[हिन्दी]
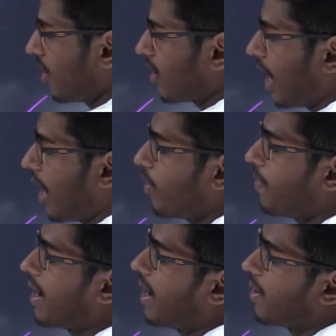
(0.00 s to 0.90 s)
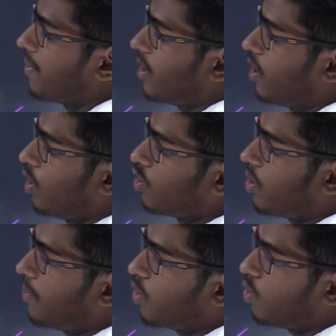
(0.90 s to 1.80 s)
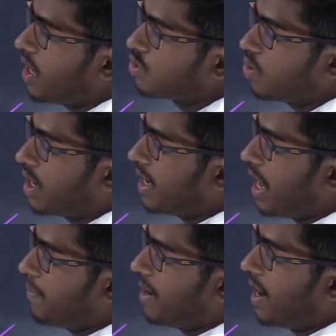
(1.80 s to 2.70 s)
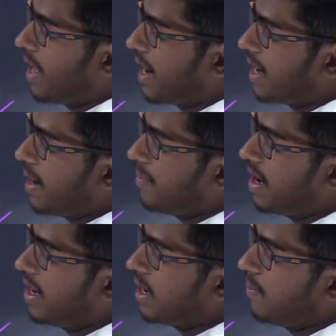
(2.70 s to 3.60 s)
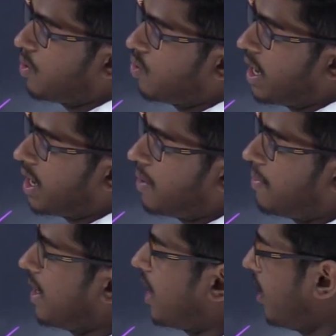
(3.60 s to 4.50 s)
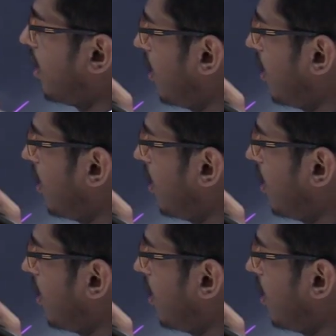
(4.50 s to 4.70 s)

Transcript: ग्यारह रुपये का आइटम है तो अब मेरे को ना इसको कैटैन बनाना है कैटैन बनाने के लिए मेरे को क्या करना पड़ेगा